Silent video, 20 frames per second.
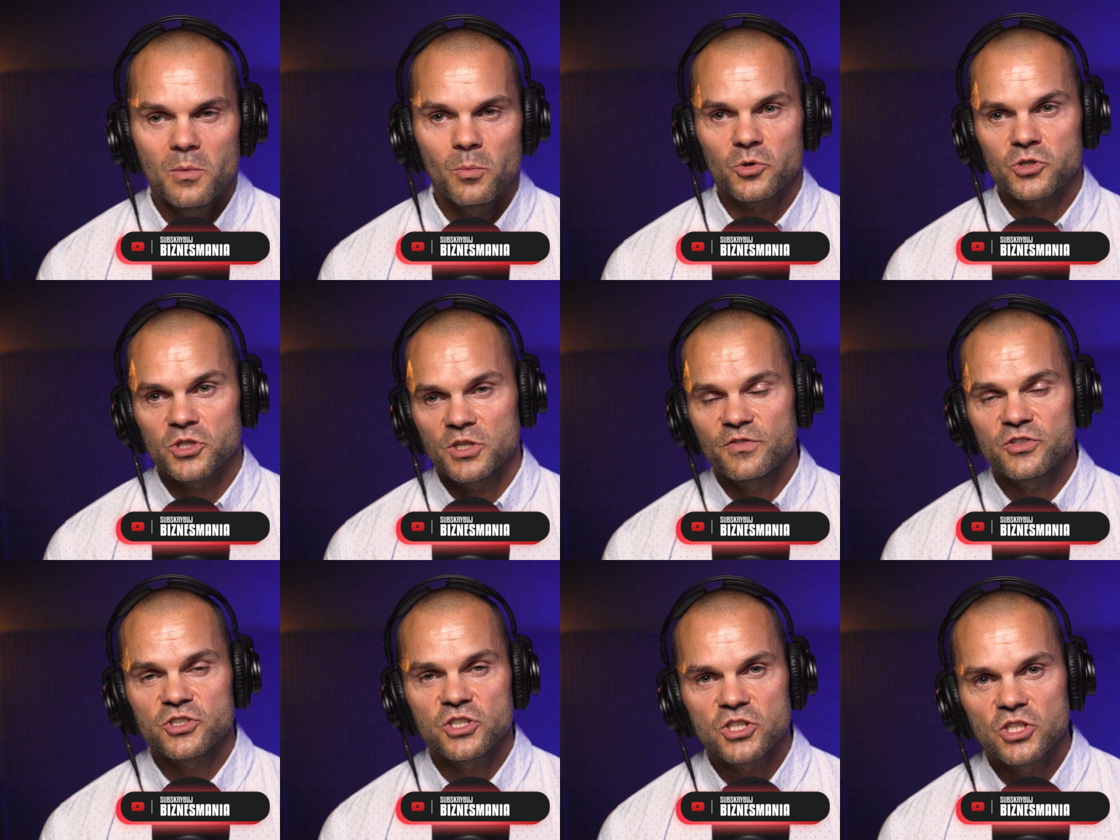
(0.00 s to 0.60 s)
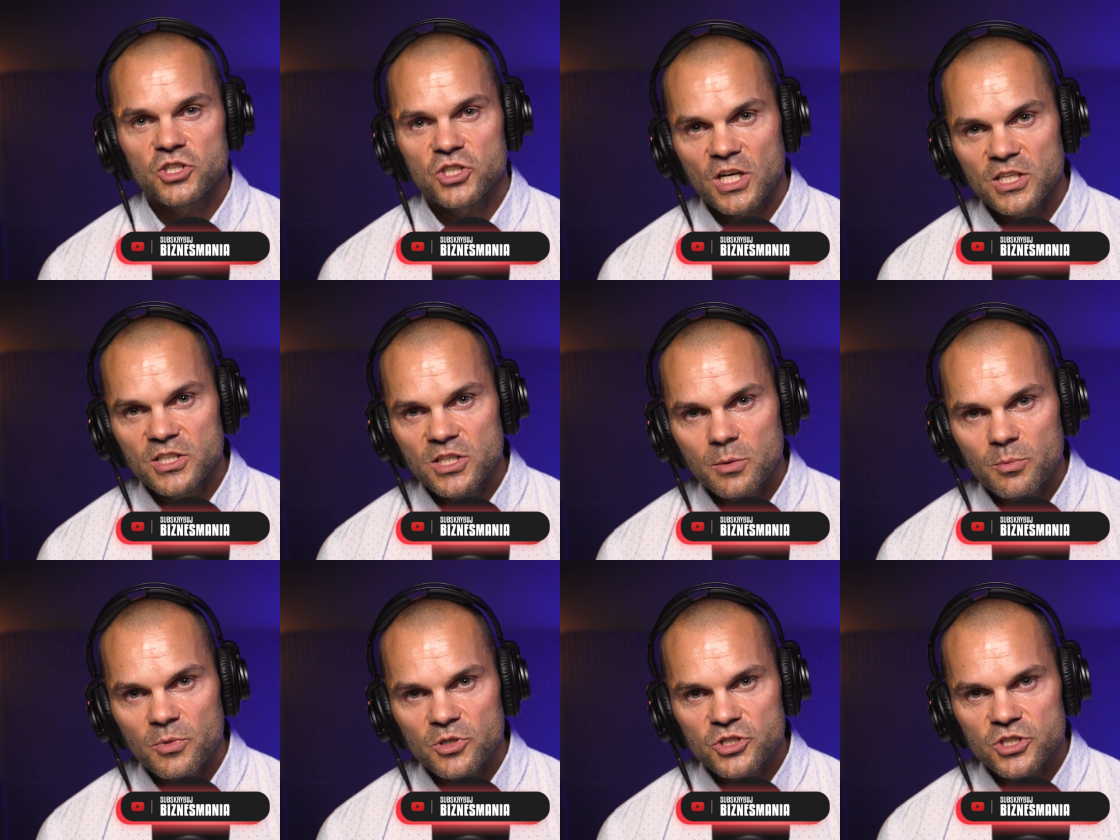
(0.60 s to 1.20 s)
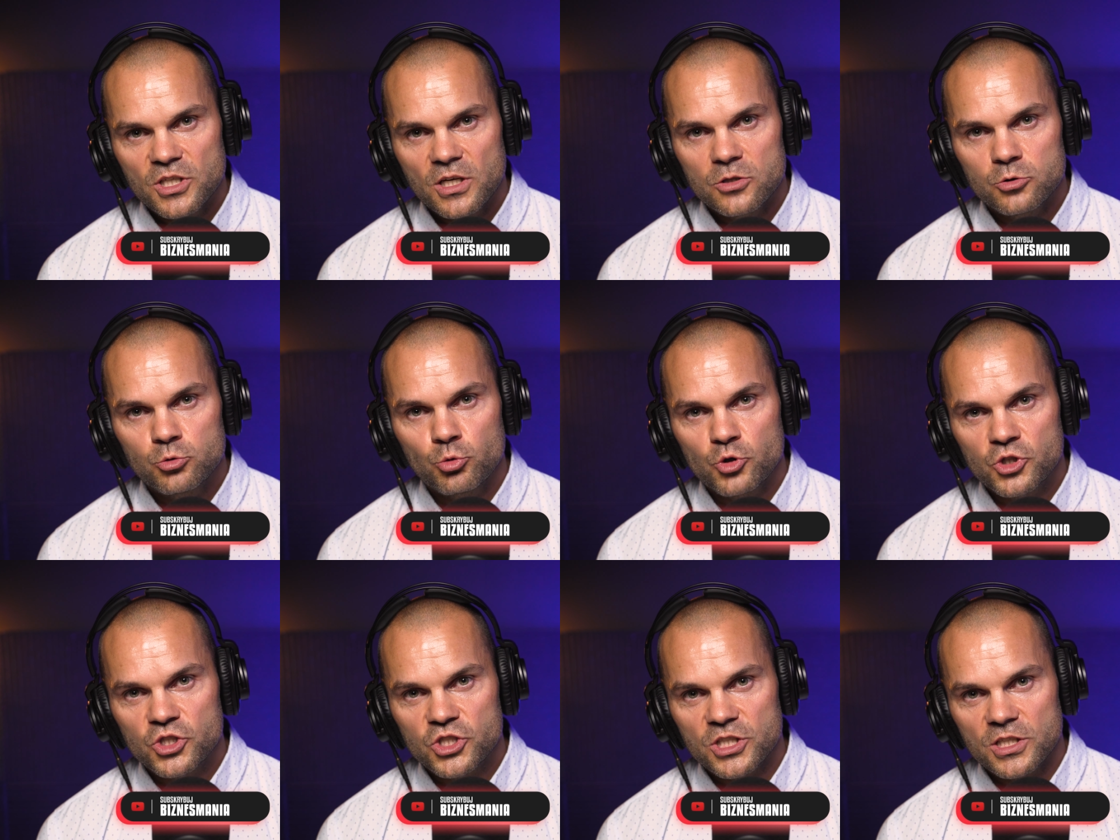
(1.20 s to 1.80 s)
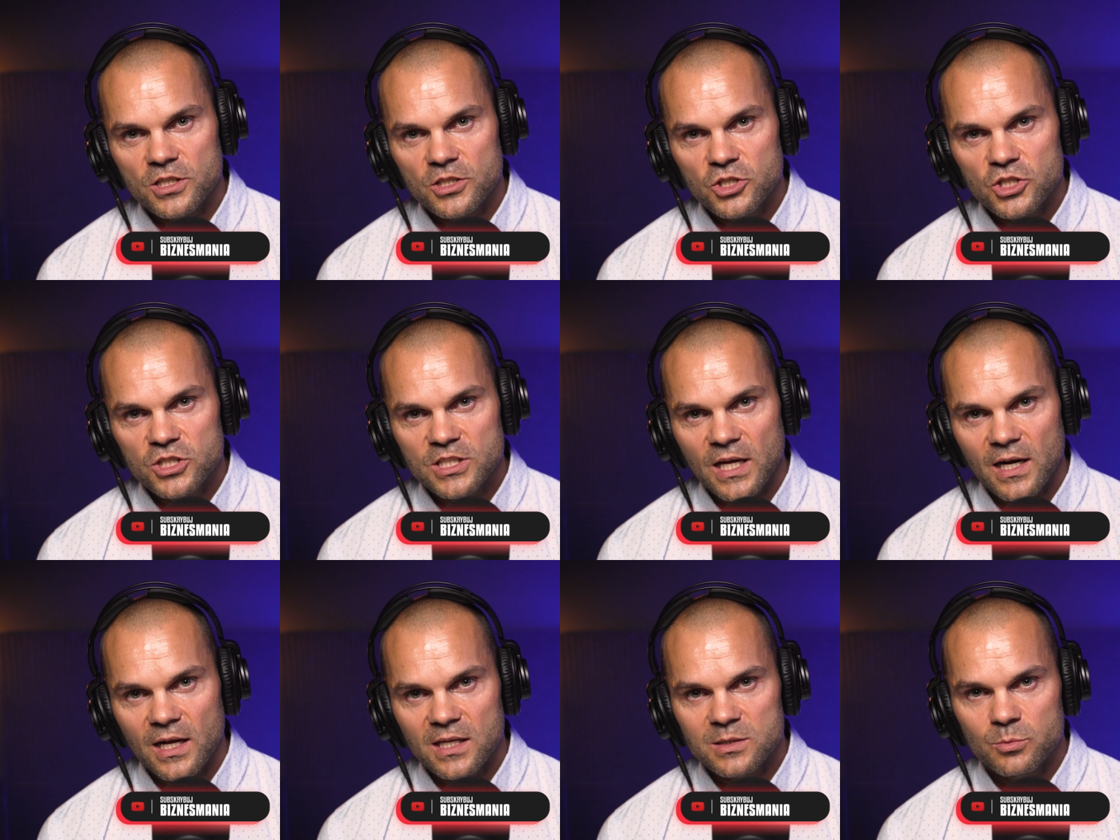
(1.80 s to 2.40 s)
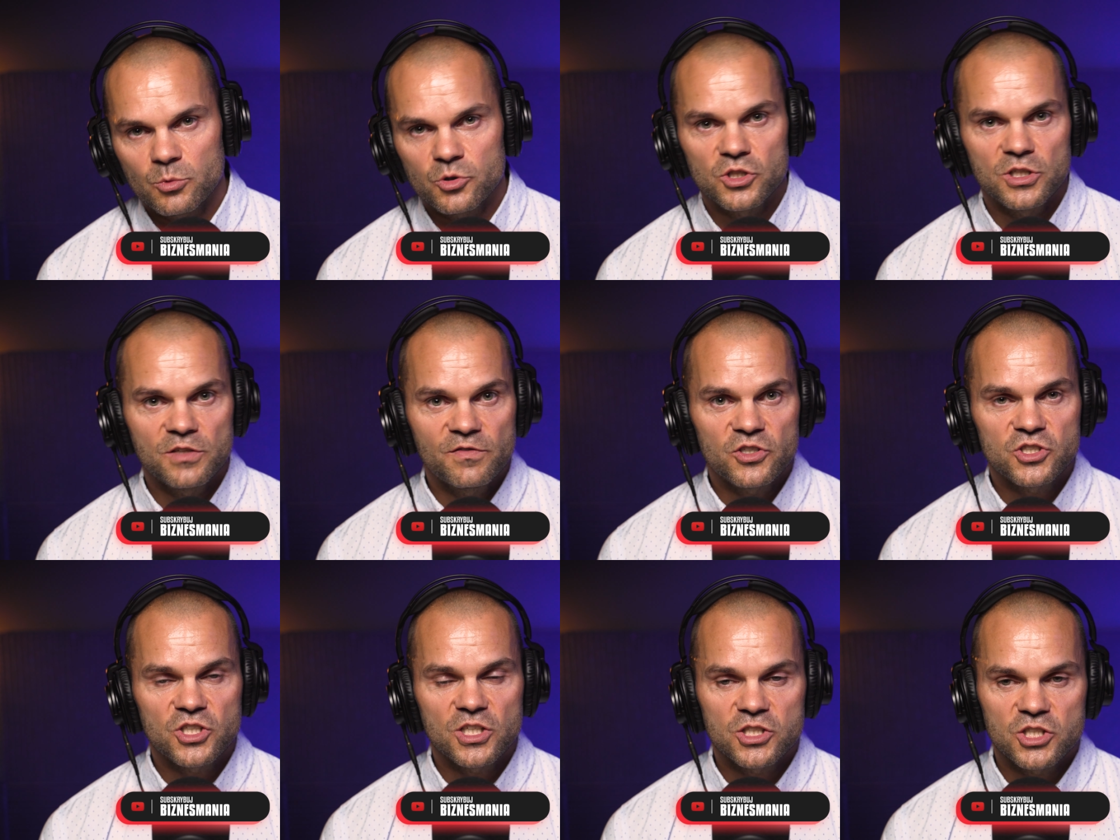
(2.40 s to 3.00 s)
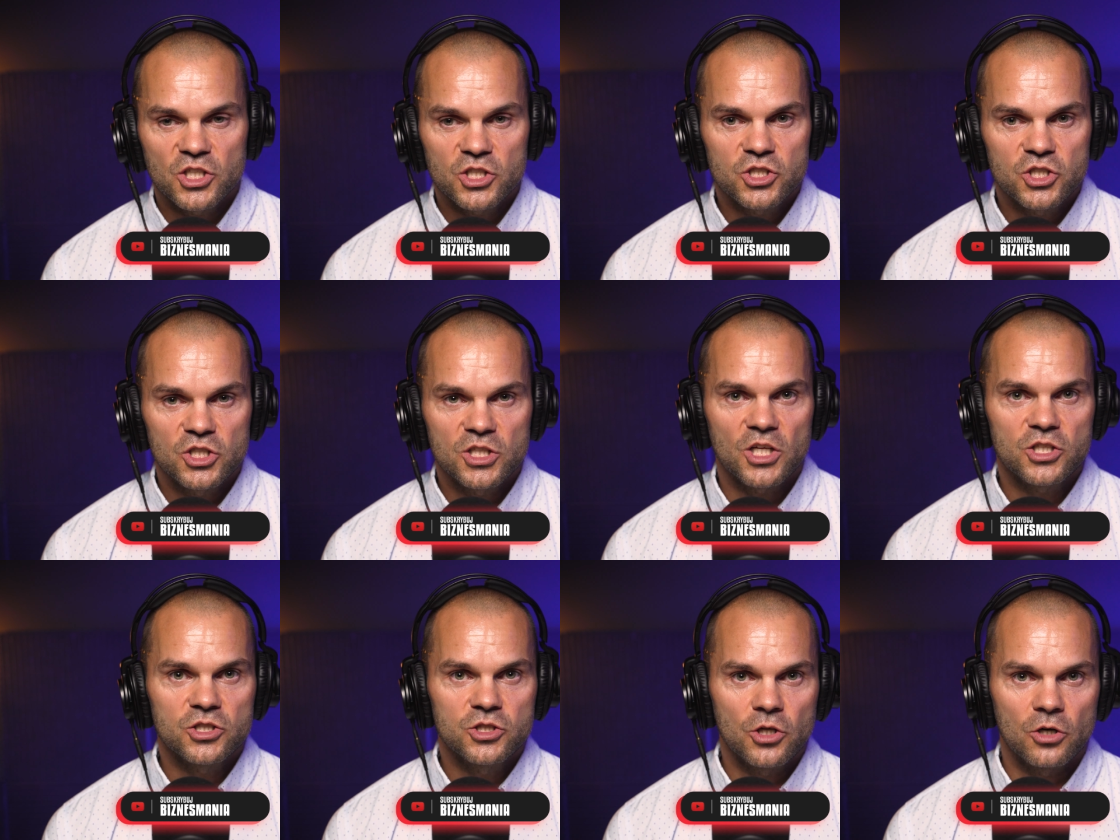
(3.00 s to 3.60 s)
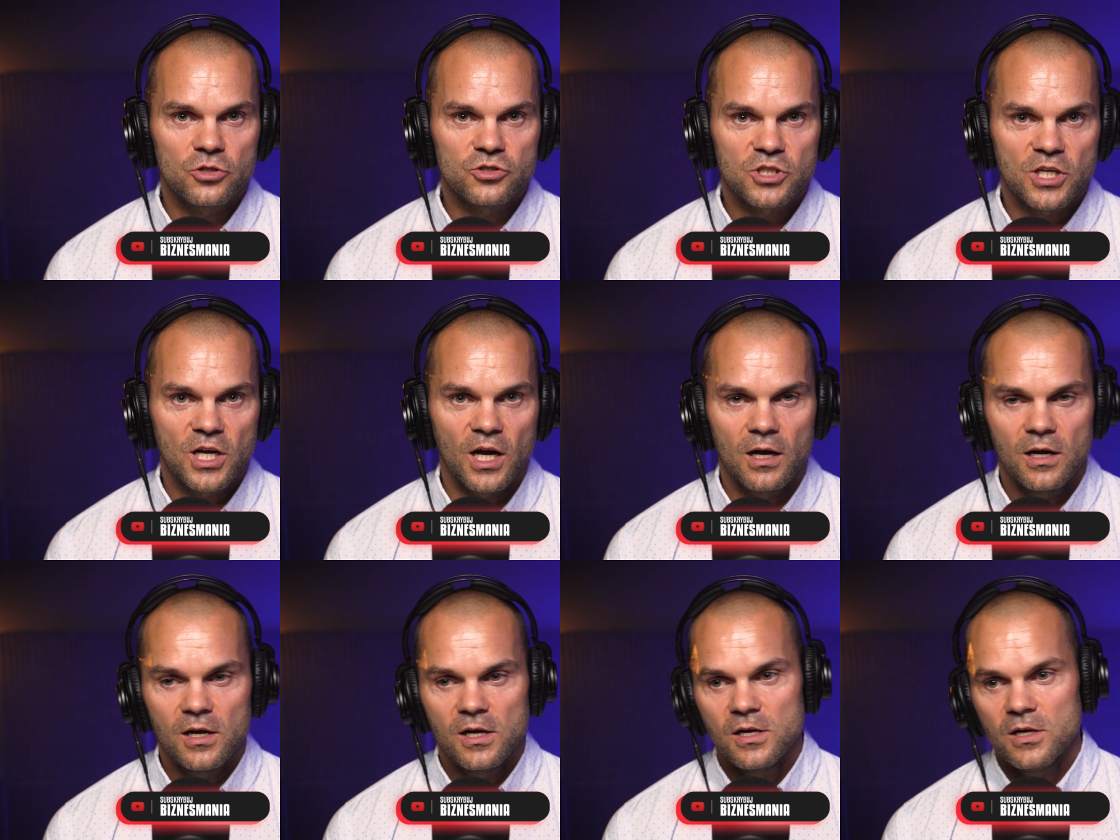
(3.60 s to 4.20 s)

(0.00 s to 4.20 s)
Możliwe, że ten trening będzie dłuższy niż teraz. Możliwe, że chcesz czytać książkę.